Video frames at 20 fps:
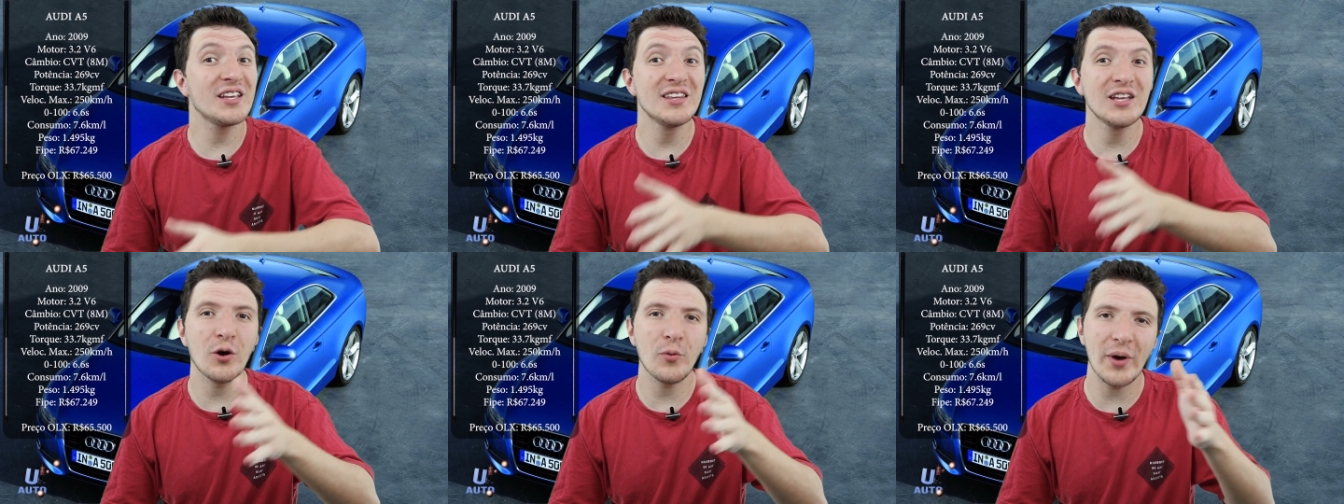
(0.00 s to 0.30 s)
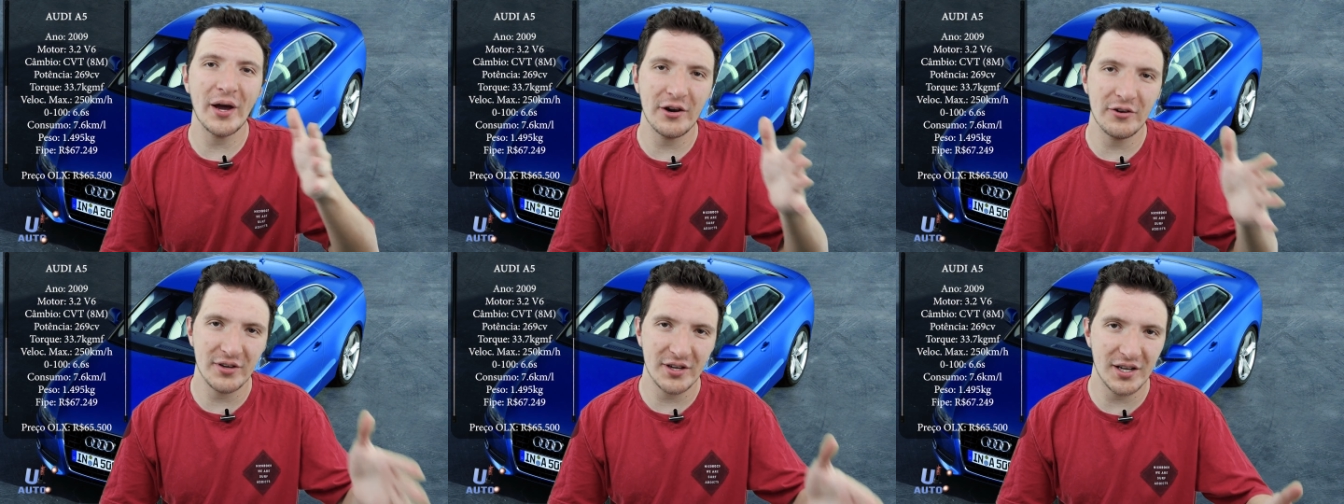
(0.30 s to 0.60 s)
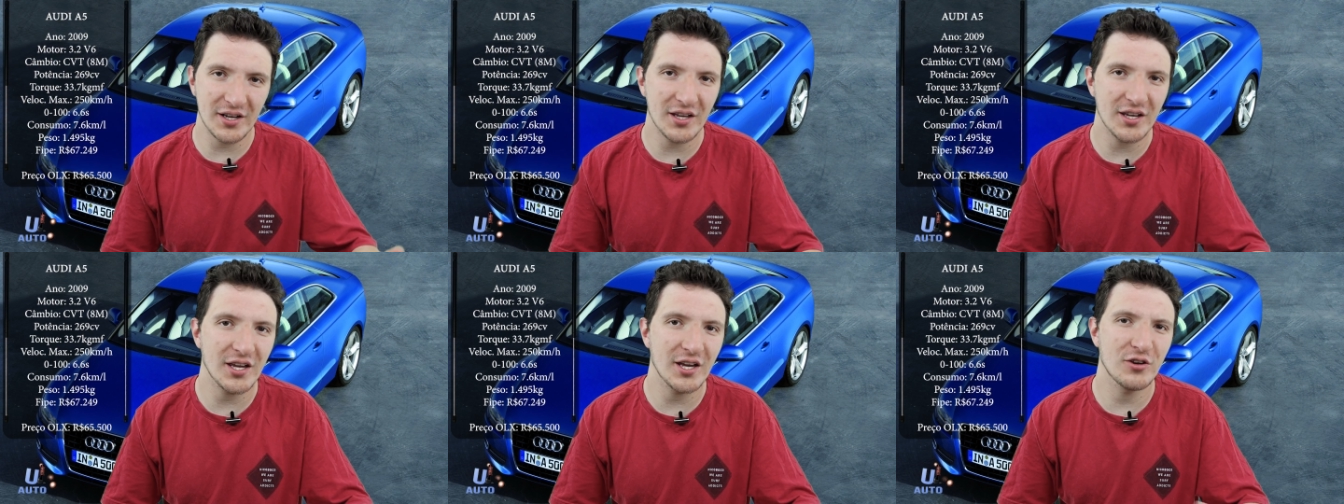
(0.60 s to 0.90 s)
que não era um
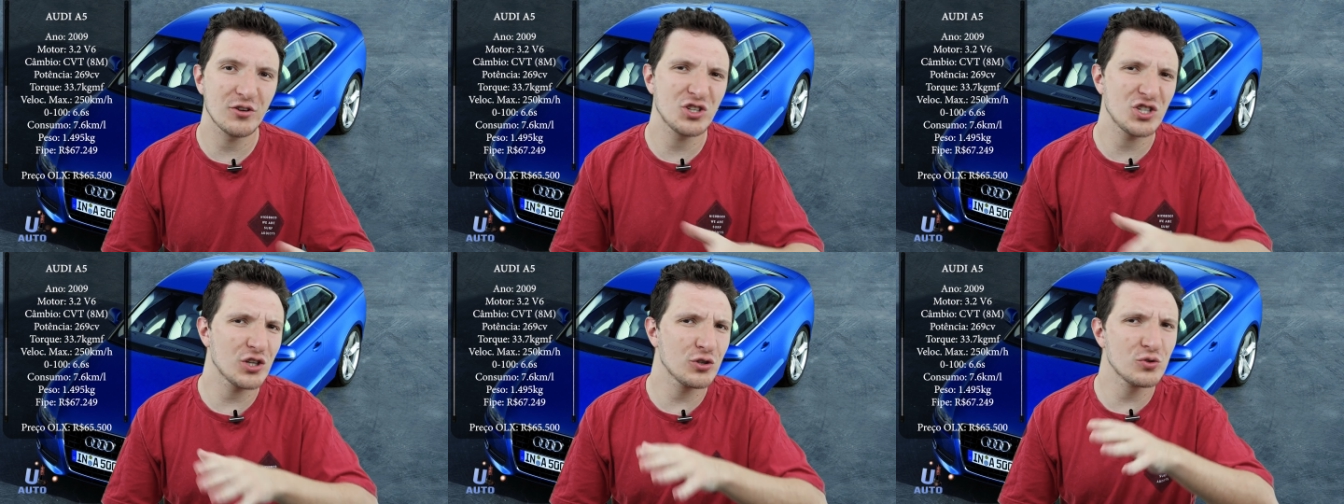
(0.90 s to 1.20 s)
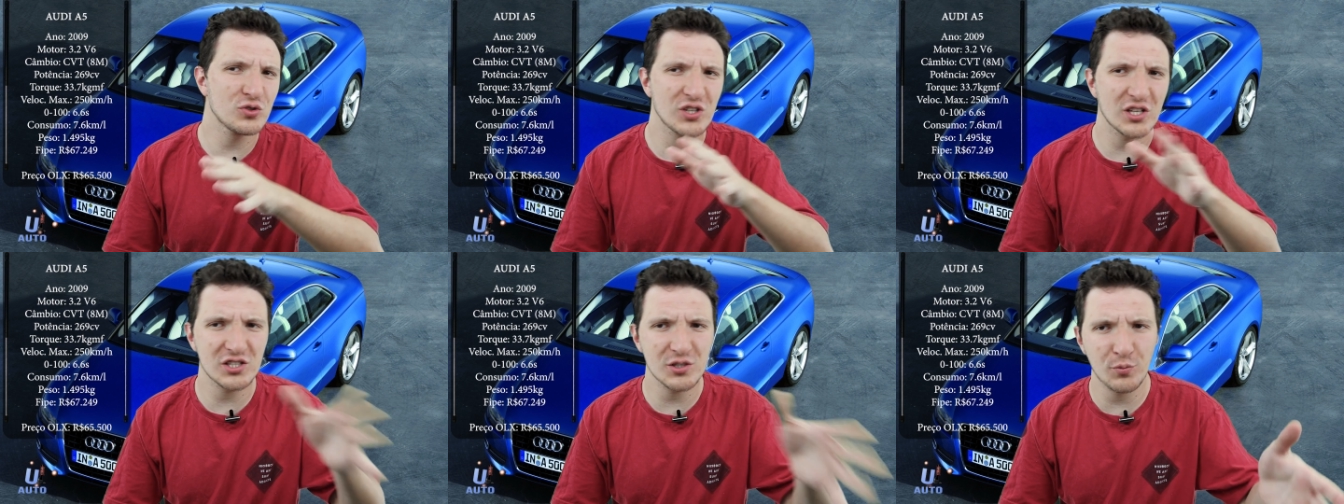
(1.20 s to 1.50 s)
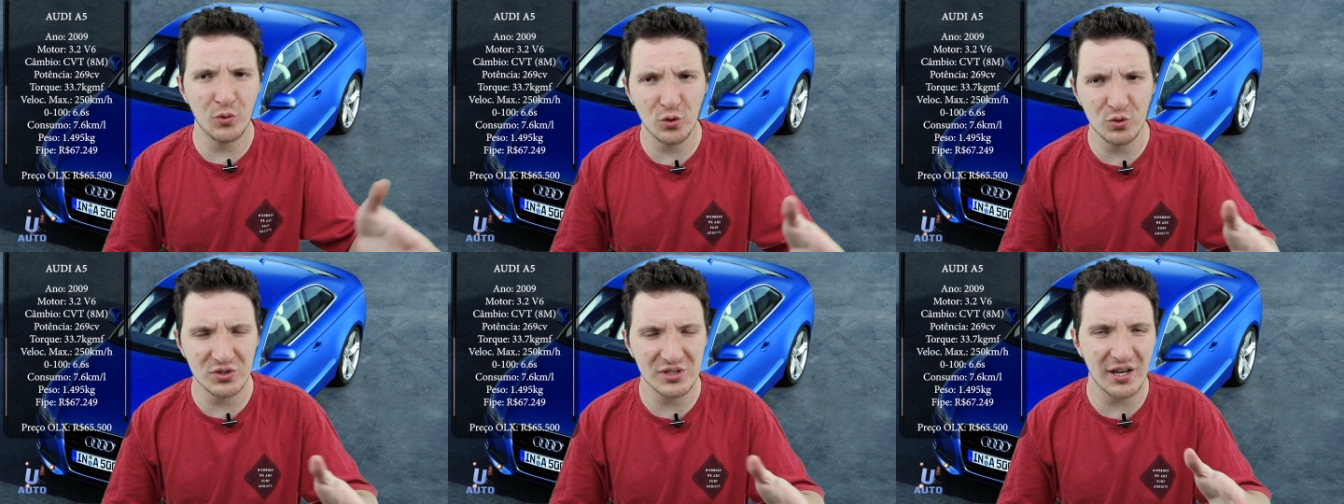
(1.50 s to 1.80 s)
encrenqueiro, que tinha 200 e
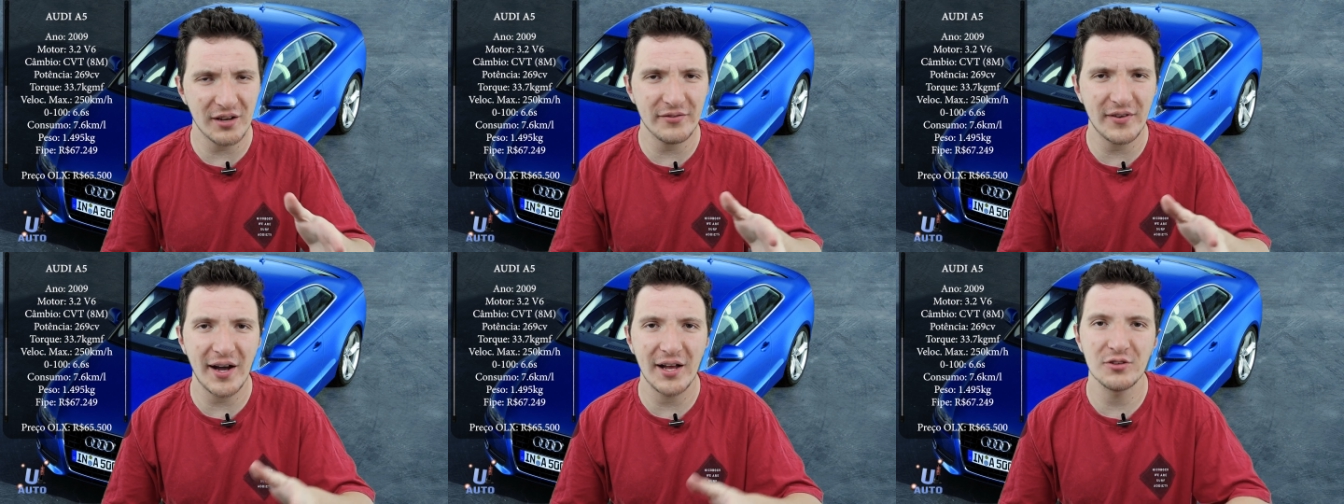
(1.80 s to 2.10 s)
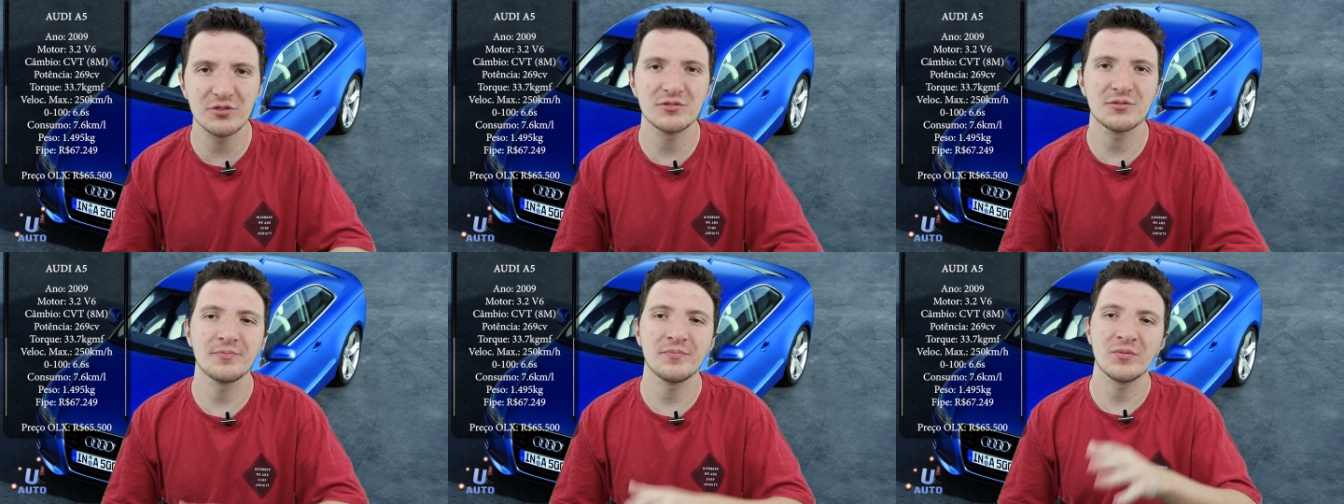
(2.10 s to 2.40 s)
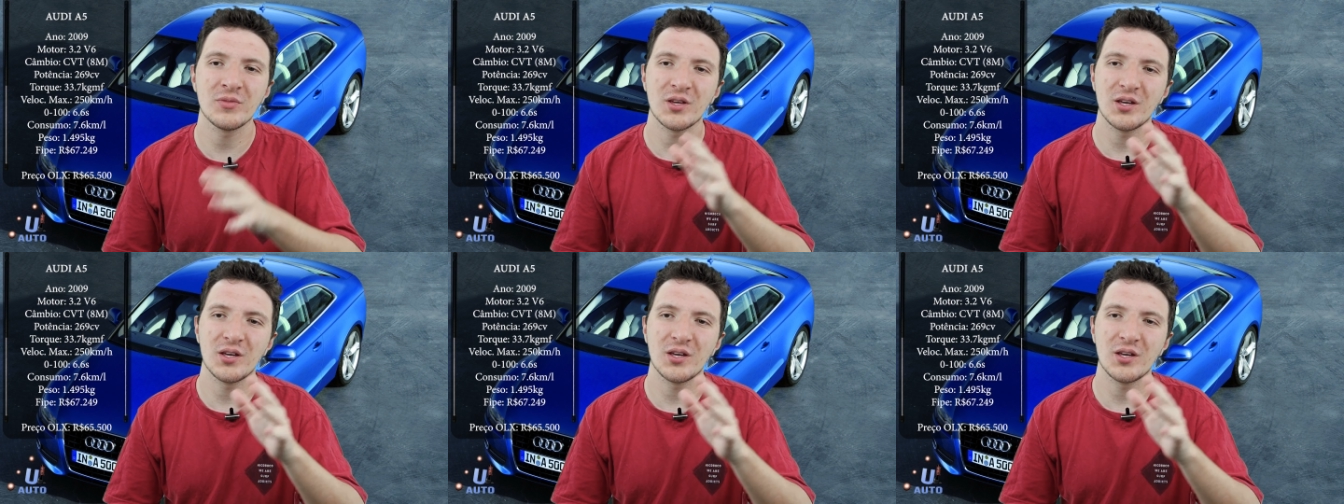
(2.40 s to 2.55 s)
poucos cavalos.